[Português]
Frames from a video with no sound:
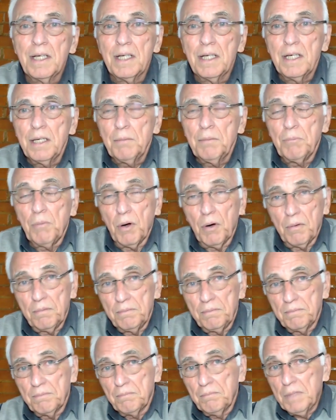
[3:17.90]
Bom,
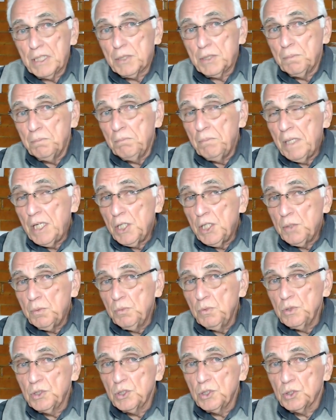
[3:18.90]
mas mesmo
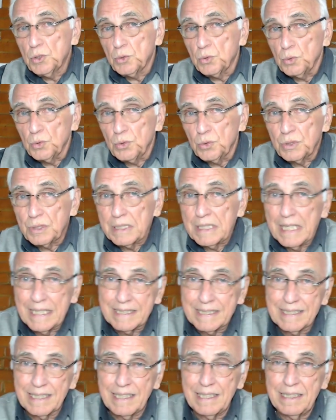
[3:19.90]
os estudos
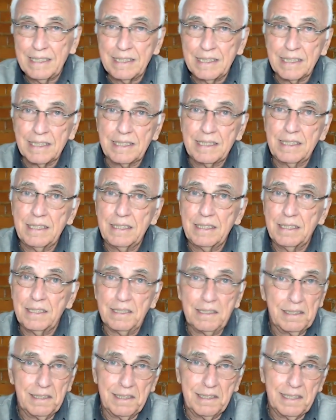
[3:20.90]
dessa linha, que
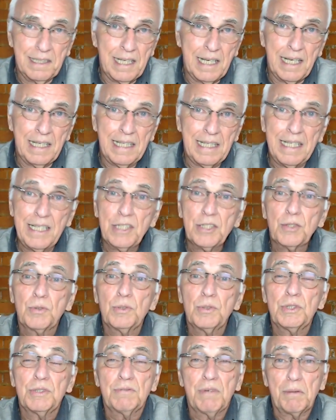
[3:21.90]
é
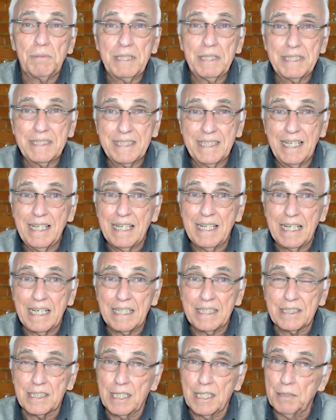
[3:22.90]
exclusivamente
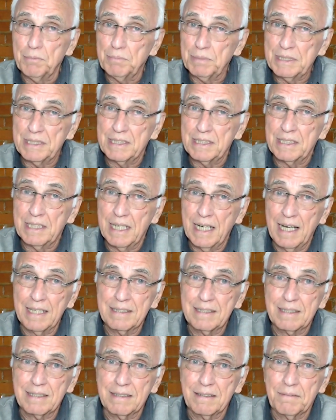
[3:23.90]
genética e
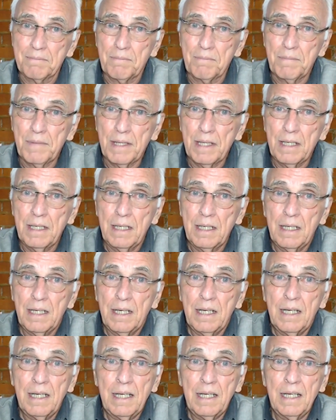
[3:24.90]
psiquiátrica,
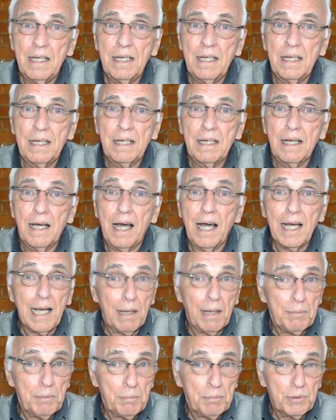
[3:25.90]
é,
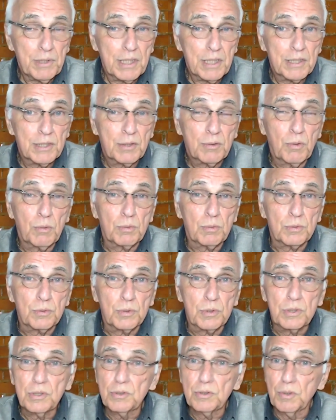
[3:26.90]
acabam por trazer conclusões
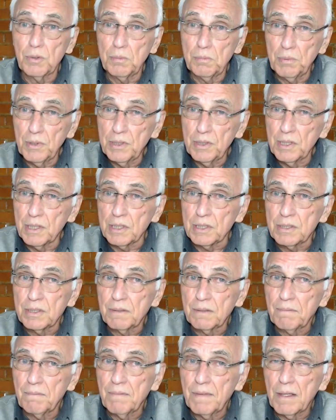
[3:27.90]
que são importantes.
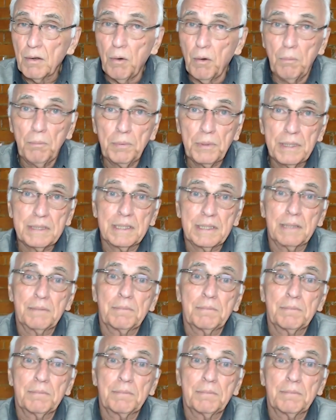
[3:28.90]
Como, por exemplo,